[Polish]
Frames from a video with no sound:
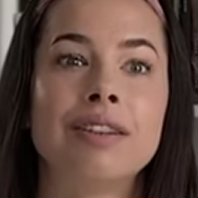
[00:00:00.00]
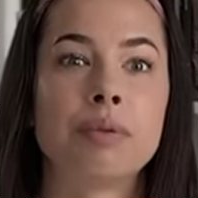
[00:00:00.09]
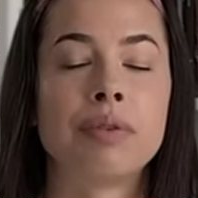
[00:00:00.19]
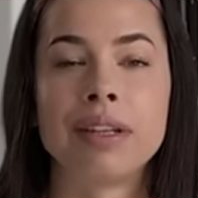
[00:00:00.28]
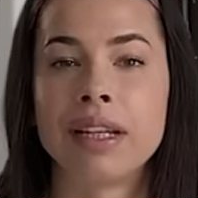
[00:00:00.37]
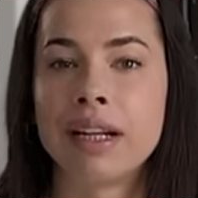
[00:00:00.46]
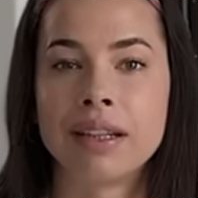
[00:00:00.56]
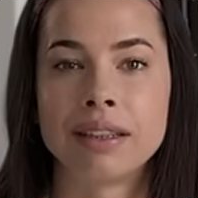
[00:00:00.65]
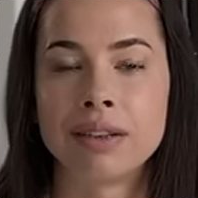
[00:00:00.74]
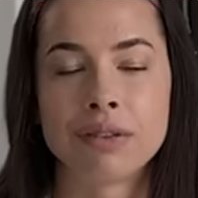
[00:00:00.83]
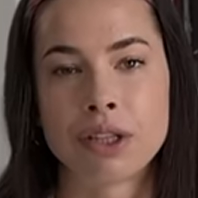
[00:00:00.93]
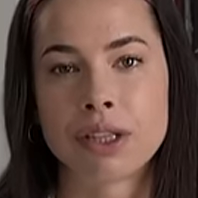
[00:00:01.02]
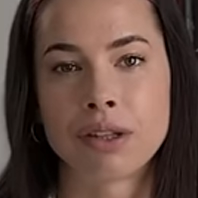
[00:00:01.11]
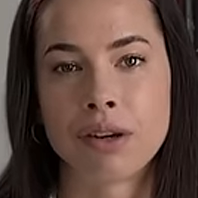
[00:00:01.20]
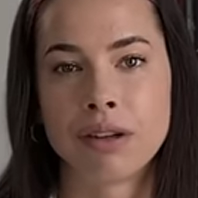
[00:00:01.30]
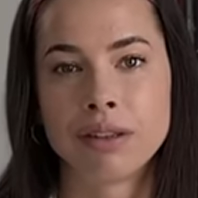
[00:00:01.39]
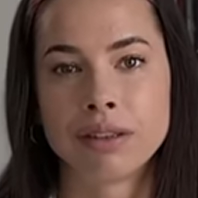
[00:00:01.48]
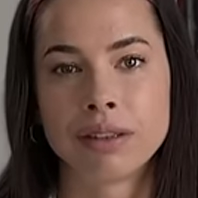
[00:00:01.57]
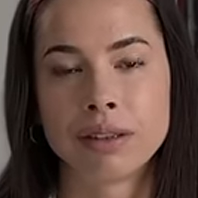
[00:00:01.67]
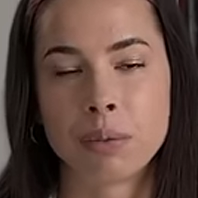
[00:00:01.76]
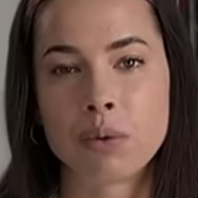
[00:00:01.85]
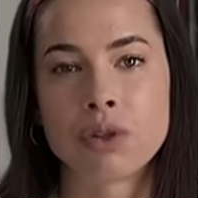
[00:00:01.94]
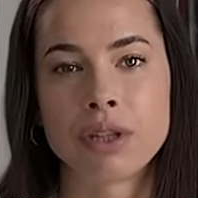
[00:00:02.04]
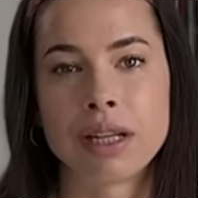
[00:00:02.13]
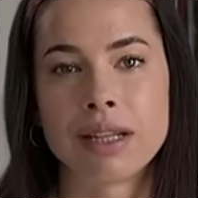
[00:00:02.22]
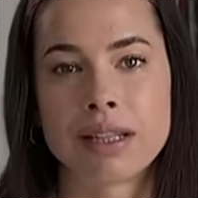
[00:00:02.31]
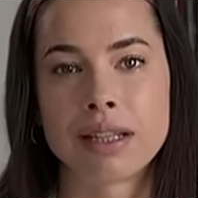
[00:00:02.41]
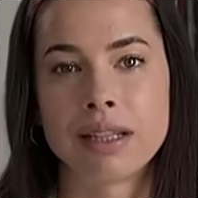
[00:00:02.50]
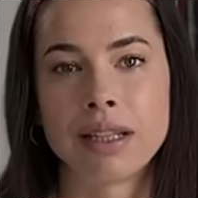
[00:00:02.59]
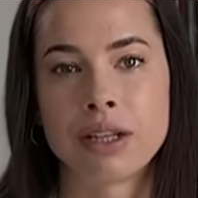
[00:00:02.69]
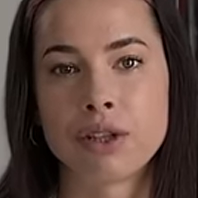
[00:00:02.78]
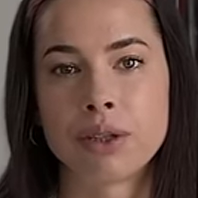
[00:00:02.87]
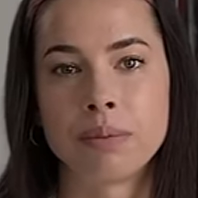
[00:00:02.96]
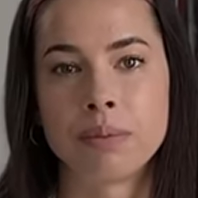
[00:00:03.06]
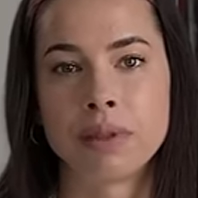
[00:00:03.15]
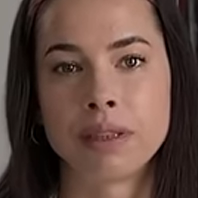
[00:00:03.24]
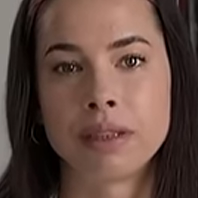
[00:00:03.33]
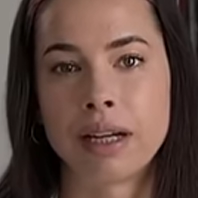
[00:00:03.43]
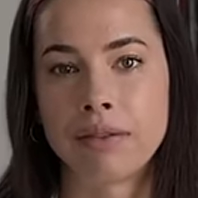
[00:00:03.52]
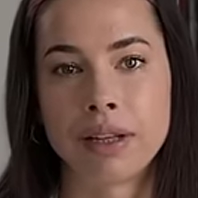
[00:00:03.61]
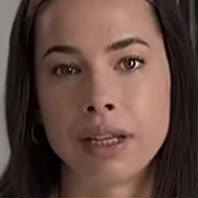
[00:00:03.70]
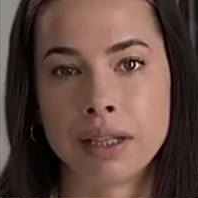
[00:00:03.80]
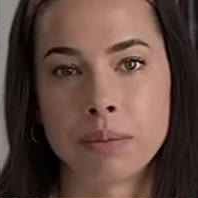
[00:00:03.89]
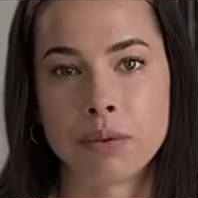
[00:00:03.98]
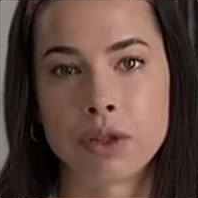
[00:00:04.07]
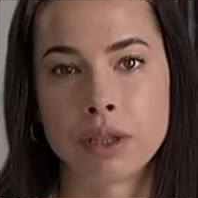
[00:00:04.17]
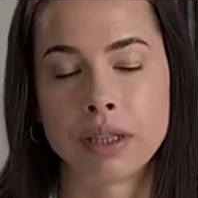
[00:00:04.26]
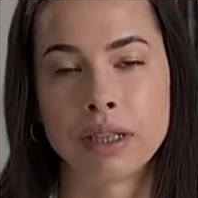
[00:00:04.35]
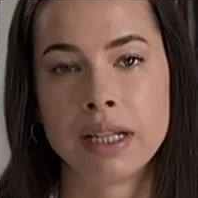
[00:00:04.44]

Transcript: wpływa na, na wszystko, łącznie z naszym trawieniem czy